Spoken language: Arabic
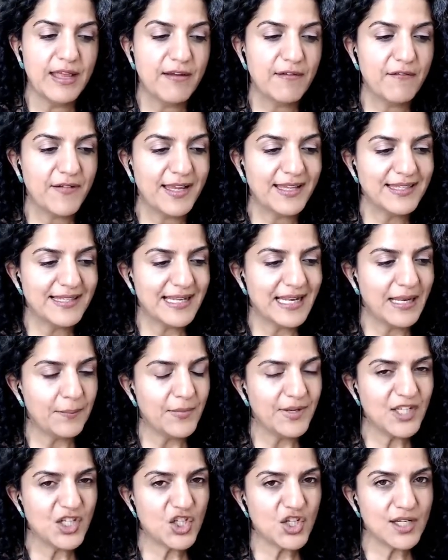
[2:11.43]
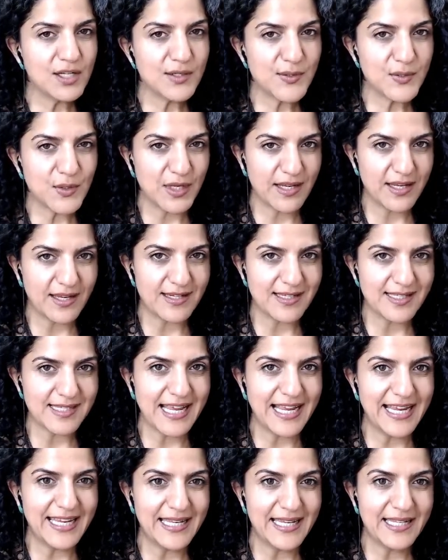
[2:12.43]
فانت لما تشيل السكر
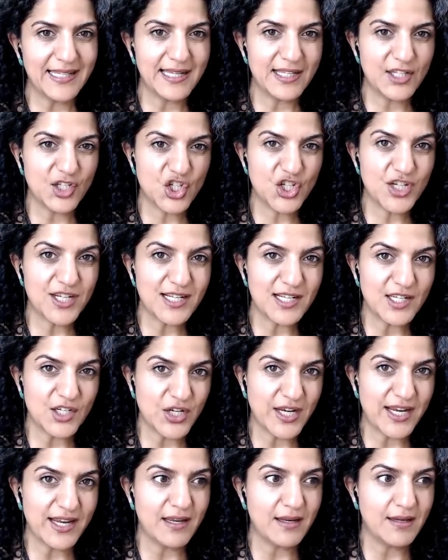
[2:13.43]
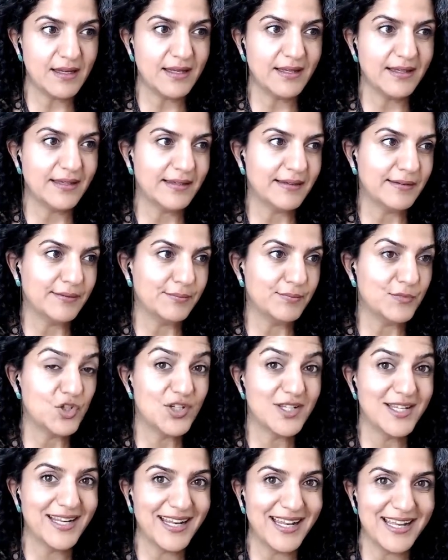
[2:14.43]
صح ان تشيل شيء آه،
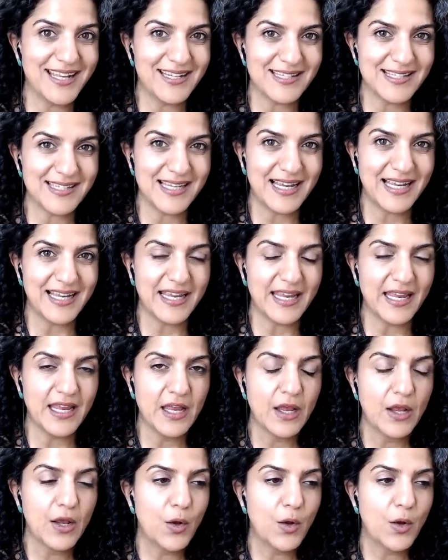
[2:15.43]
جدا غير صحي